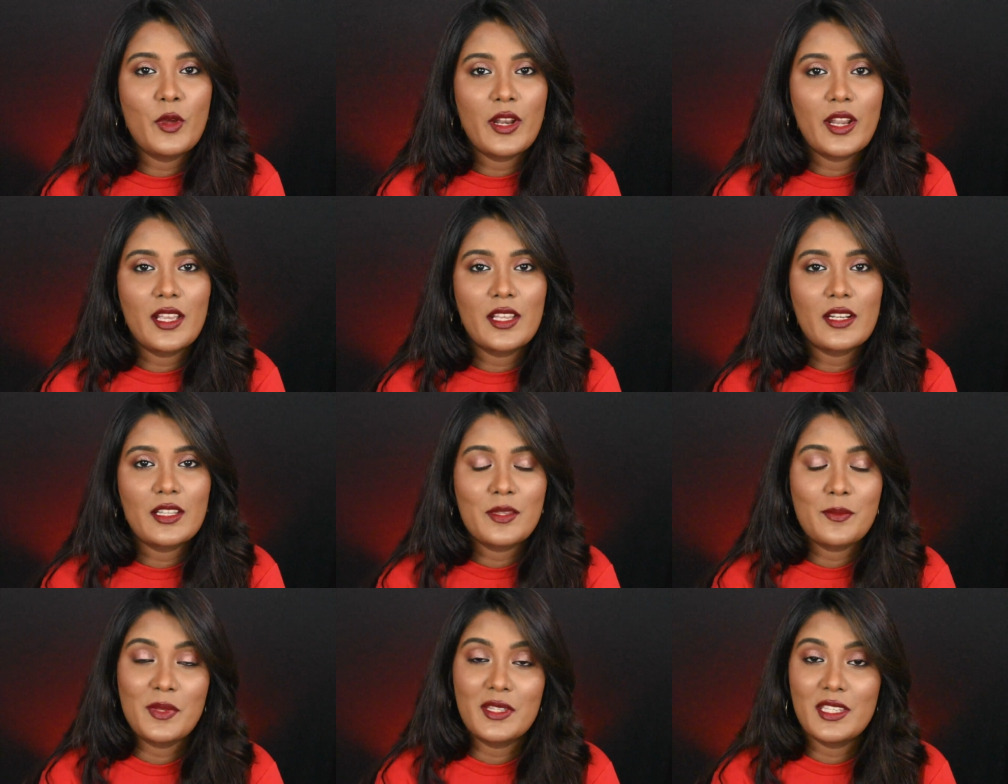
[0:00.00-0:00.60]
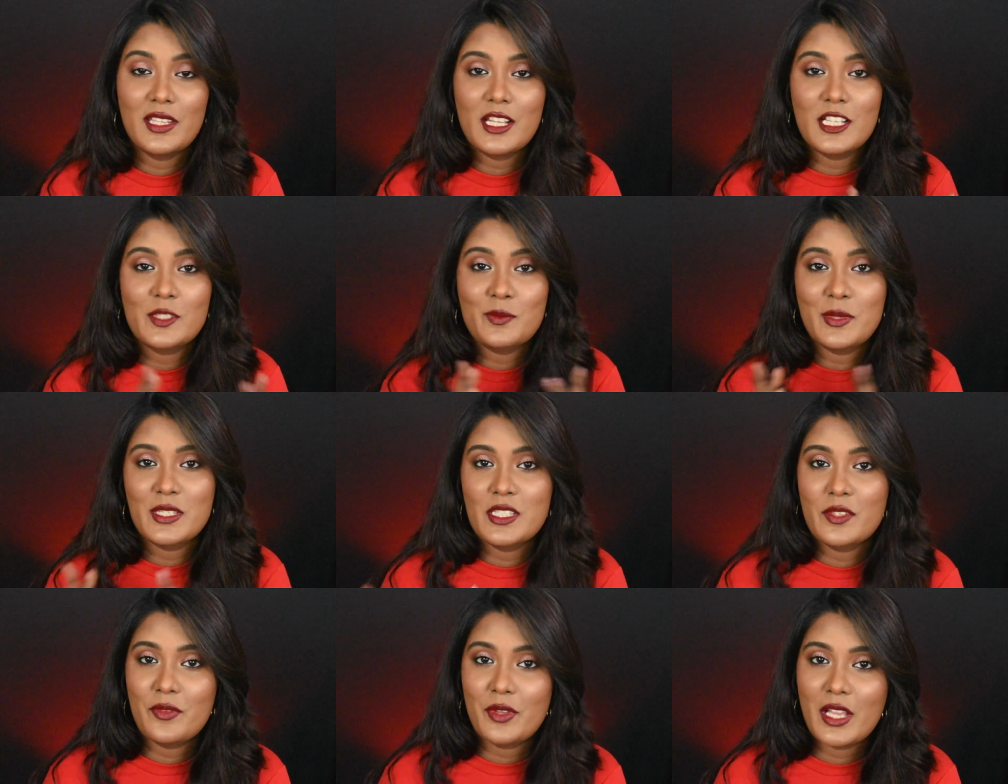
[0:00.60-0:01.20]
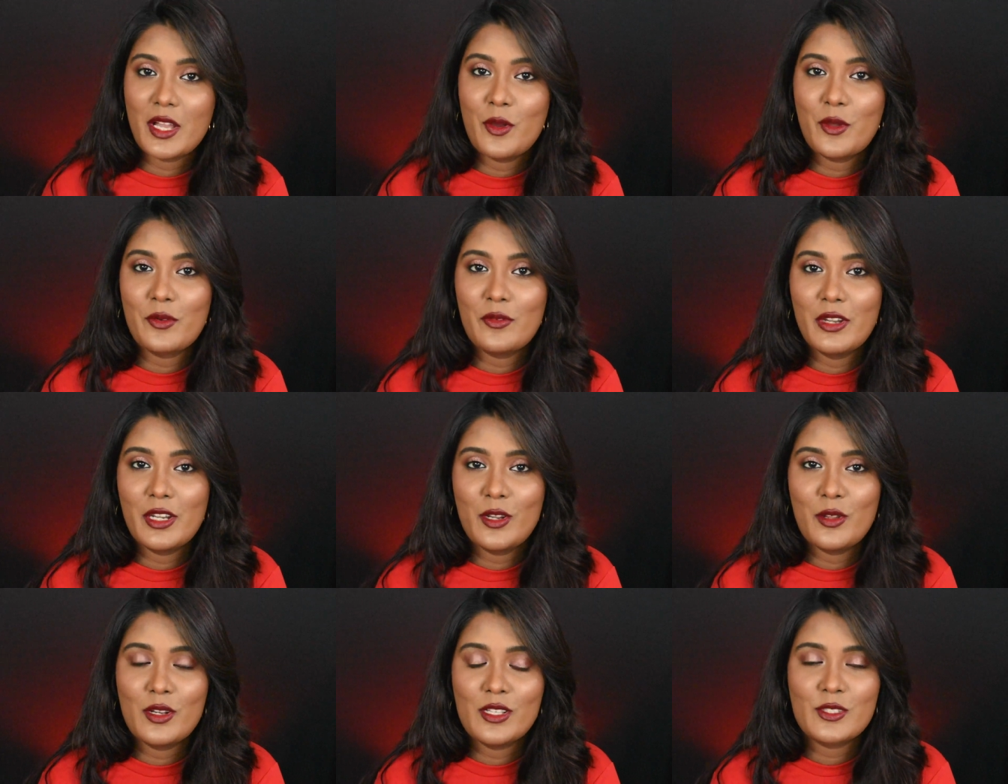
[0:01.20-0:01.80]
போகிறேங்கிறத பற்றி நான் ஸ்பெசிஃபிக்காக
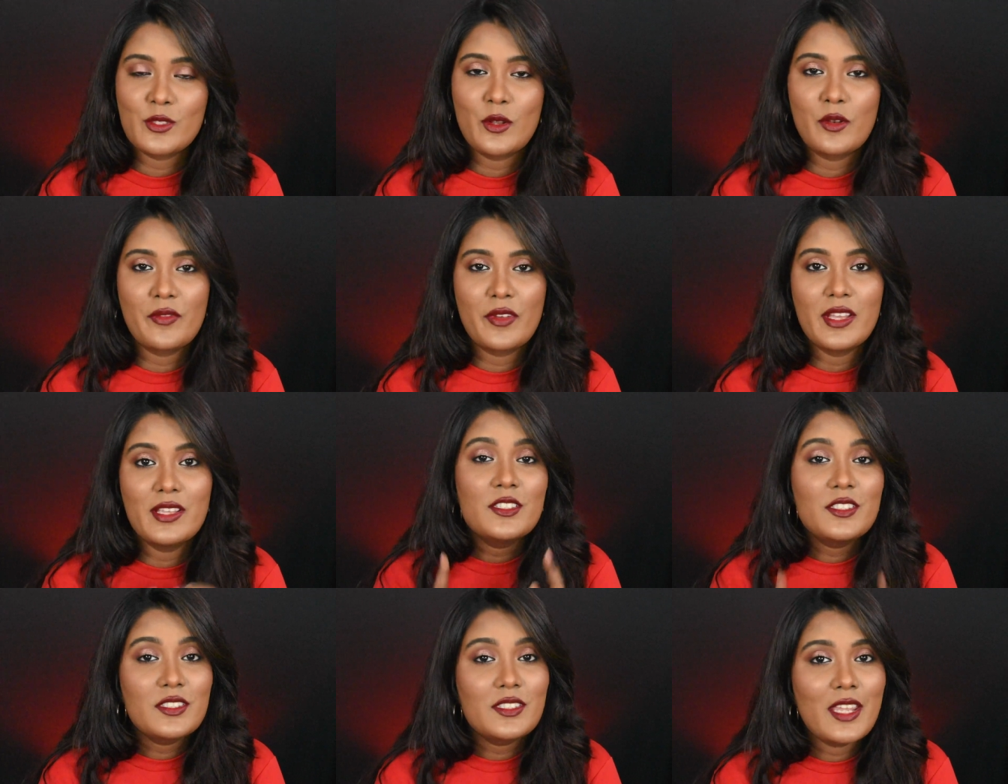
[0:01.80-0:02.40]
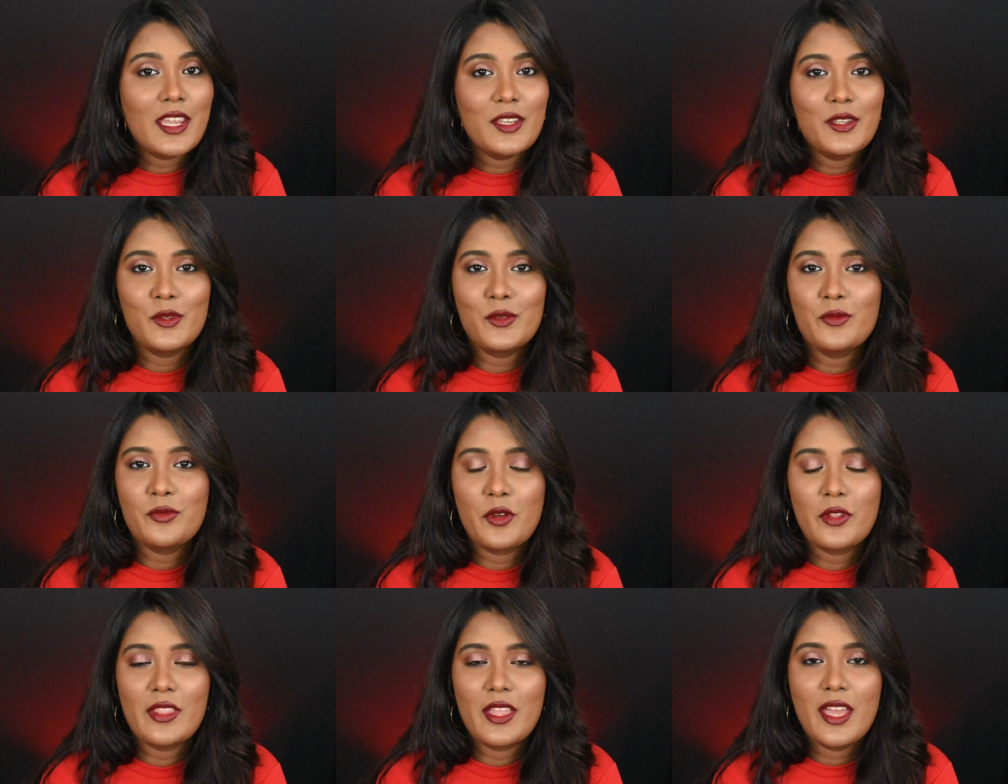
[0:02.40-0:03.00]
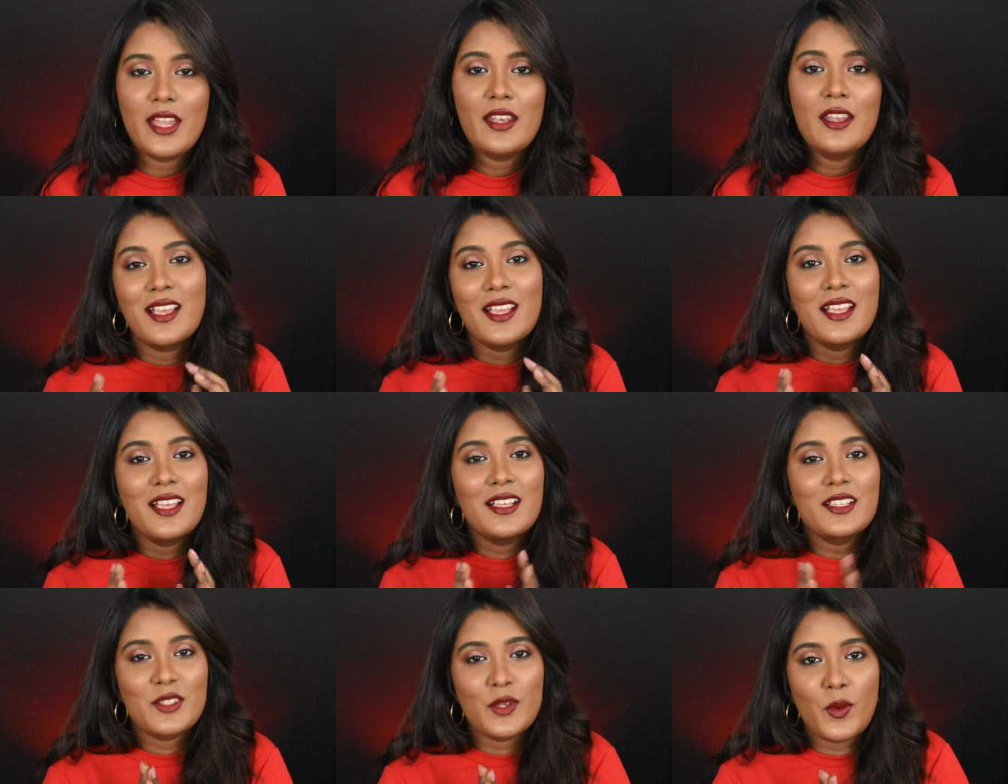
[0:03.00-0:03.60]
ஒரு வீடியோவில் சொல்வேன் ஸோ ஸ்டேட் யூன் ஃபார் தட்
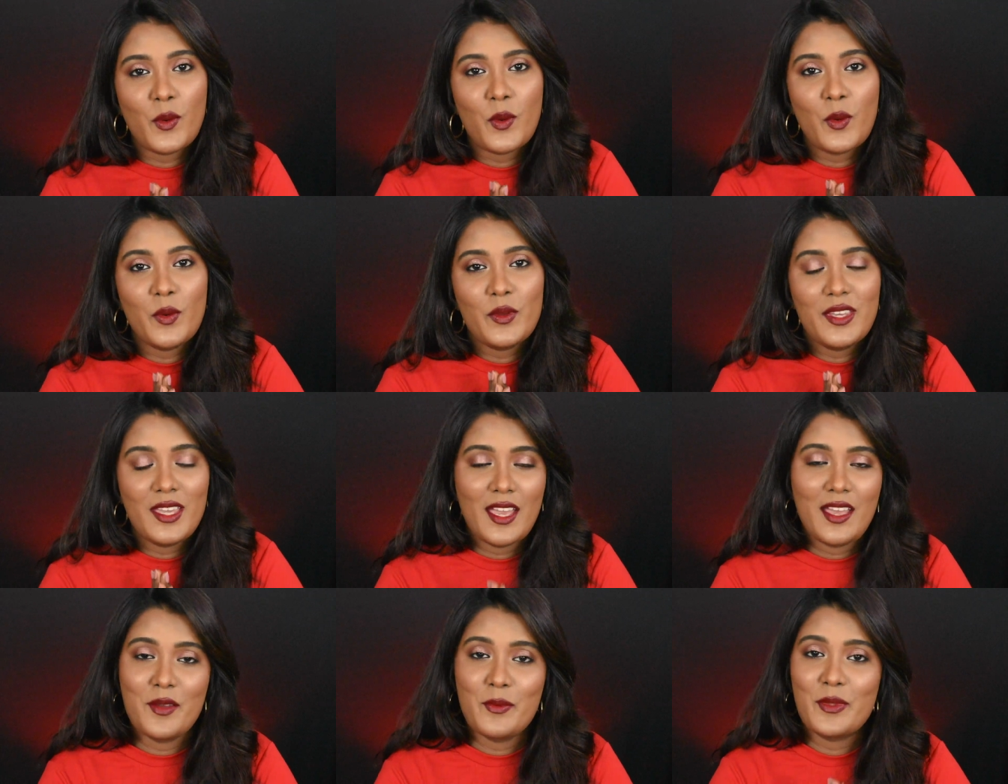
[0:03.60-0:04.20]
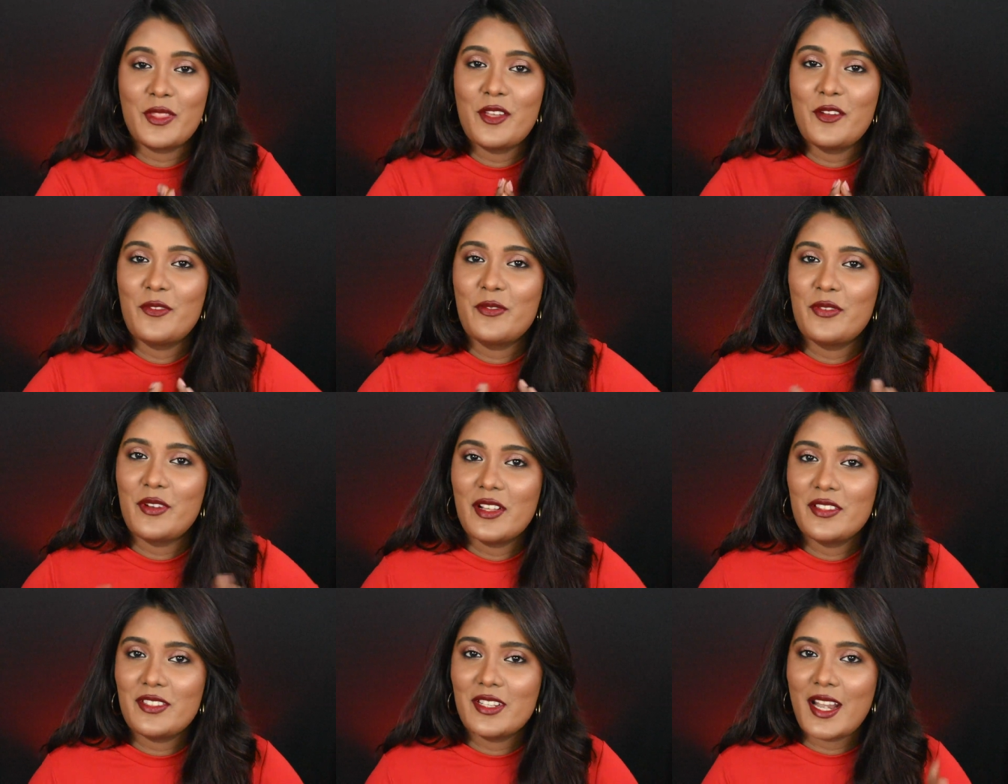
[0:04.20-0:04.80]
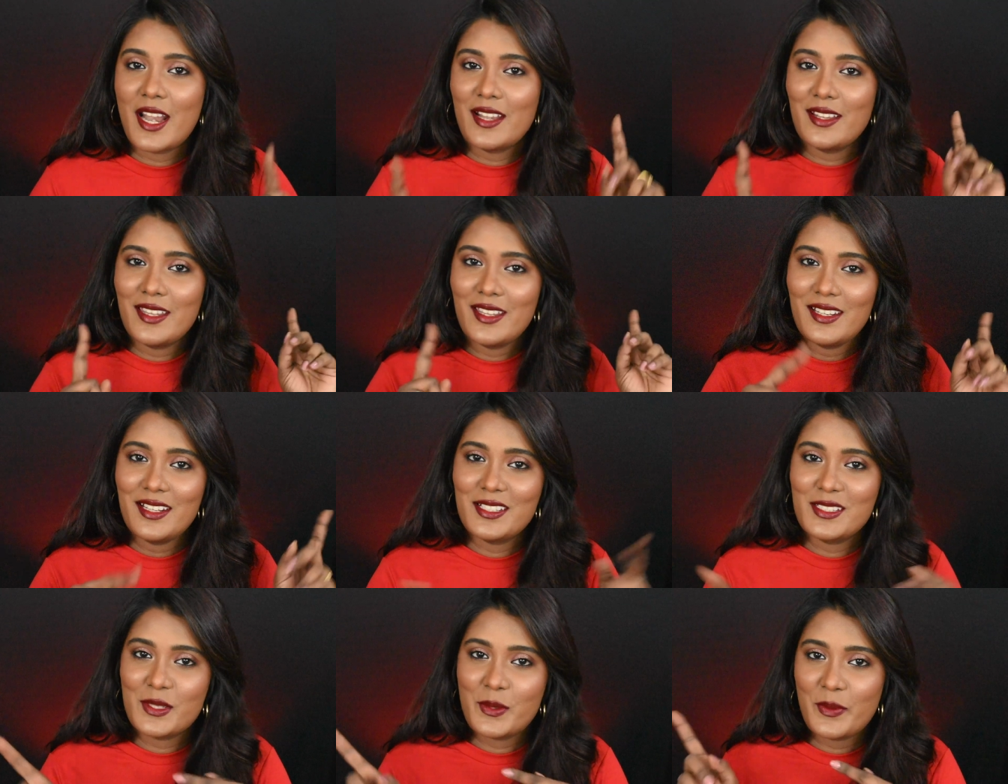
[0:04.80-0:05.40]
ஸோ யா வித் ஃபர்தர்
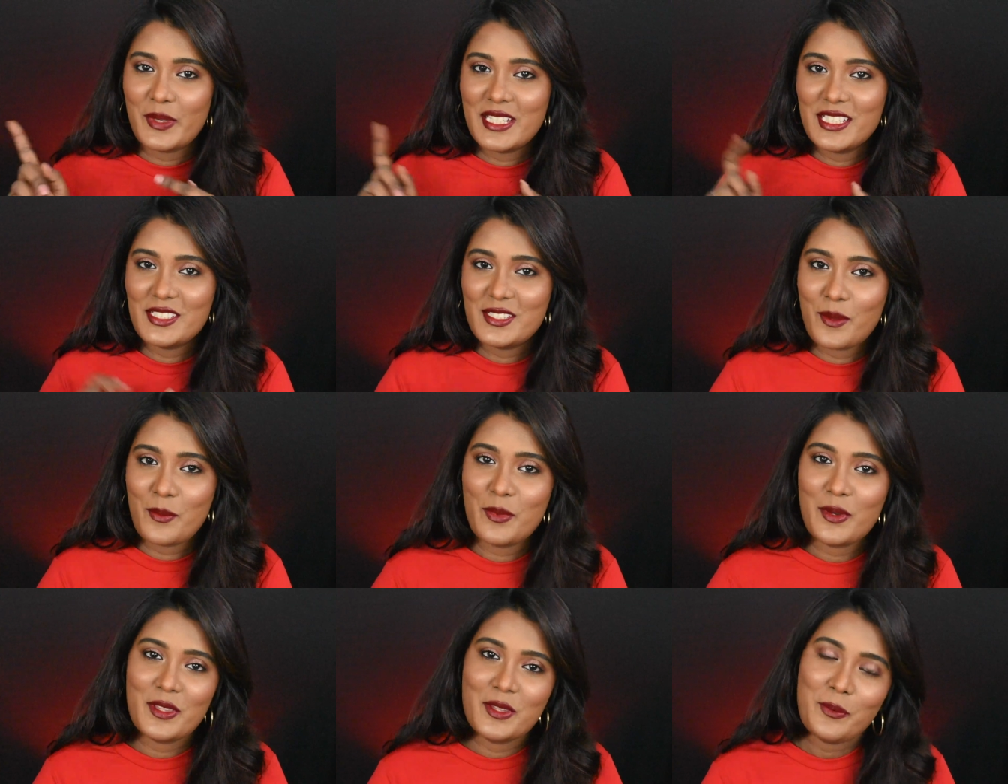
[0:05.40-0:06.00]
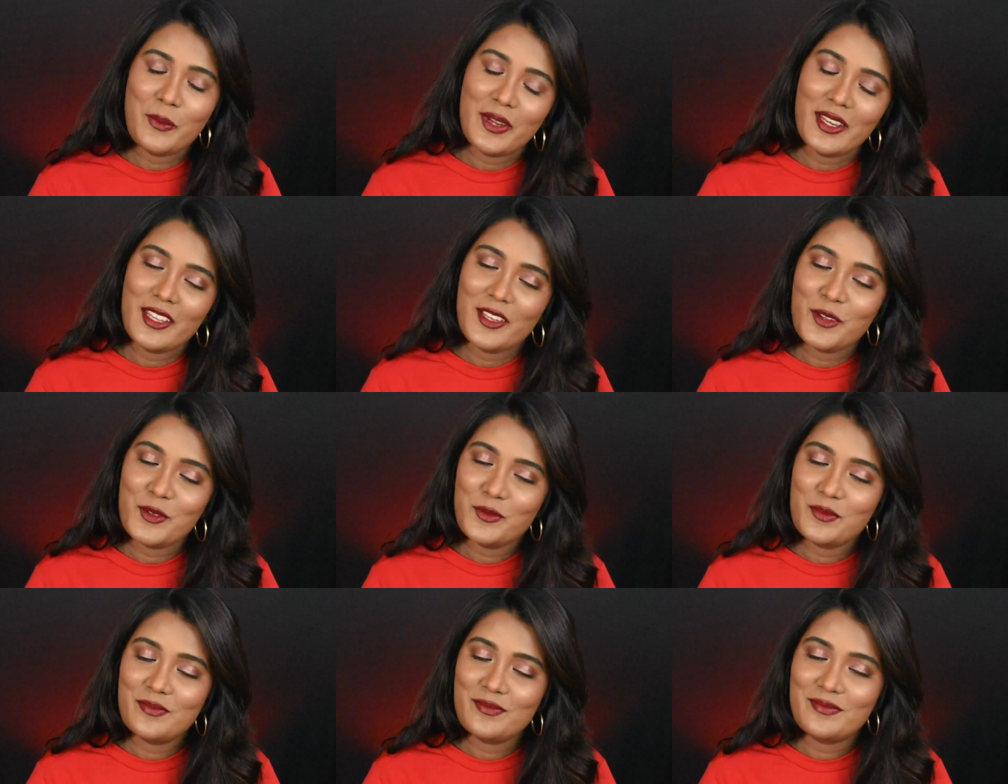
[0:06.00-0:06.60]
ஆண்டிங் லெட்ஸ் குவிக்லி ஜம்ப் டு த வீடியோ